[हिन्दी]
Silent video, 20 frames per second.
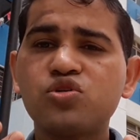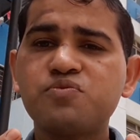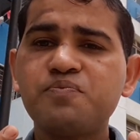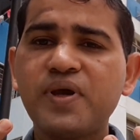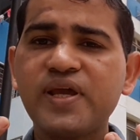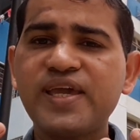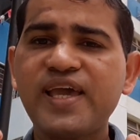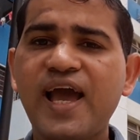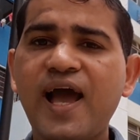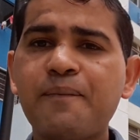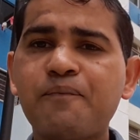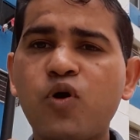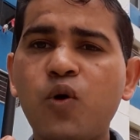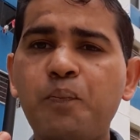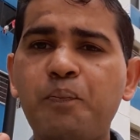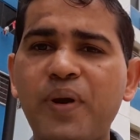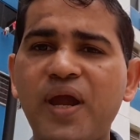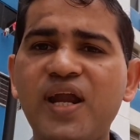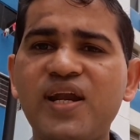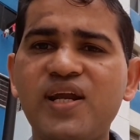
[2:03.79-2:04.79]
उसमें क्या आपको
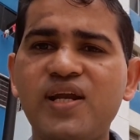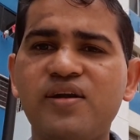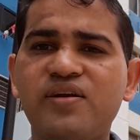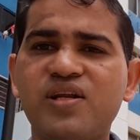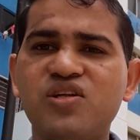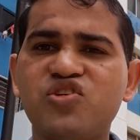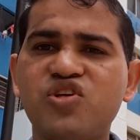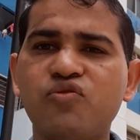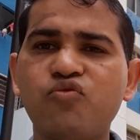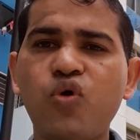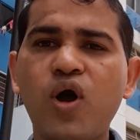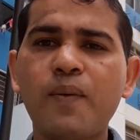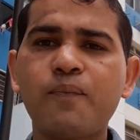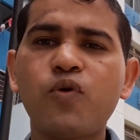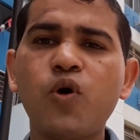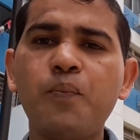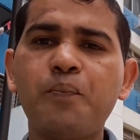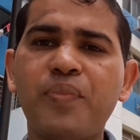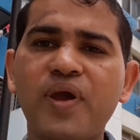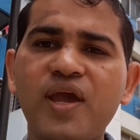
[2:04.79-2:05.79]
पेड इंटर्नशिप वो
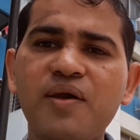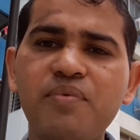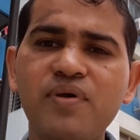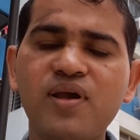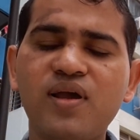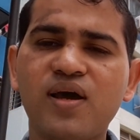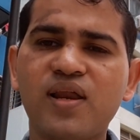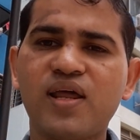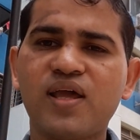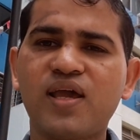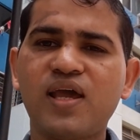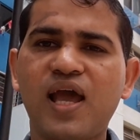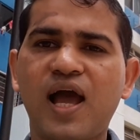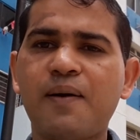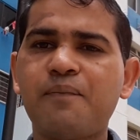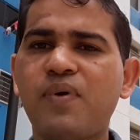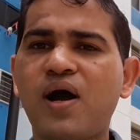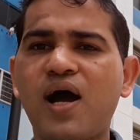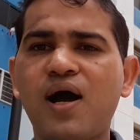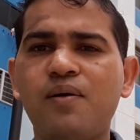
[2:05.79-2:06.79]
आपको पे भी करेंगे
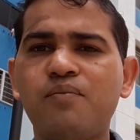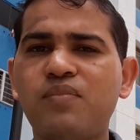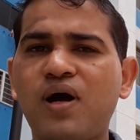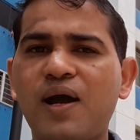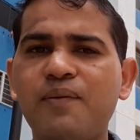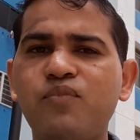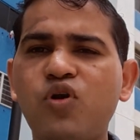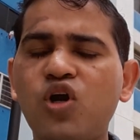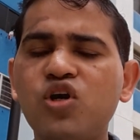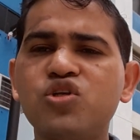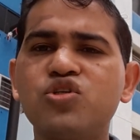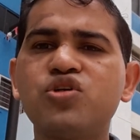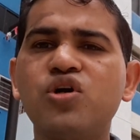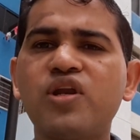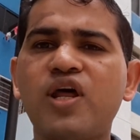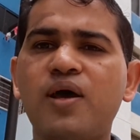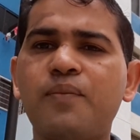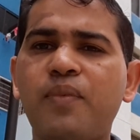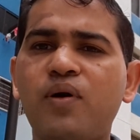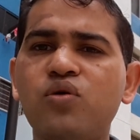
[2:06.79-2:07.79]
आप आई एम नॉट
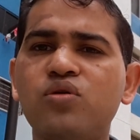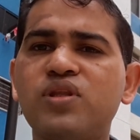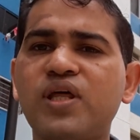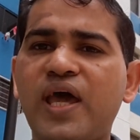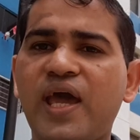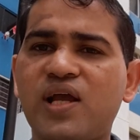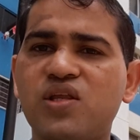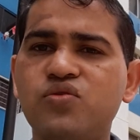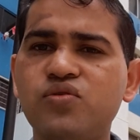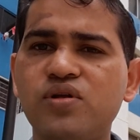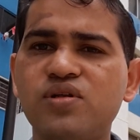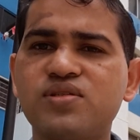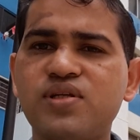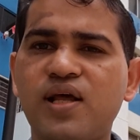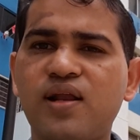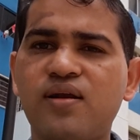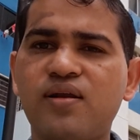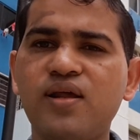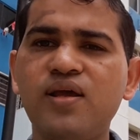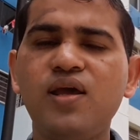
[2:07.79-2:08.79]
श्योर अबाउट द एक्चुअल
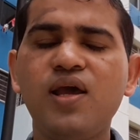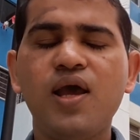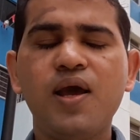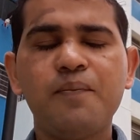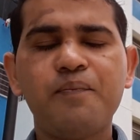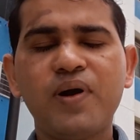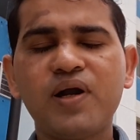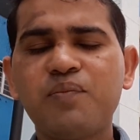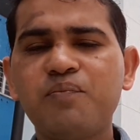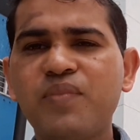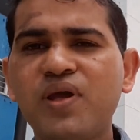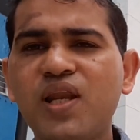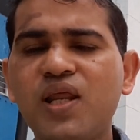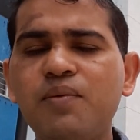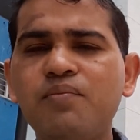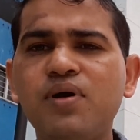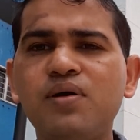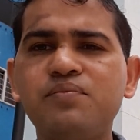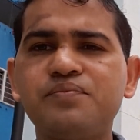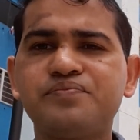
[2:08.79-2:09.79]
सैलरी बट
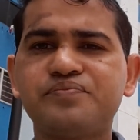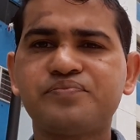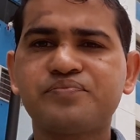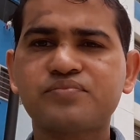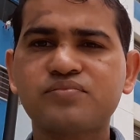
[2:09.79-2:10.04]
मिनिमम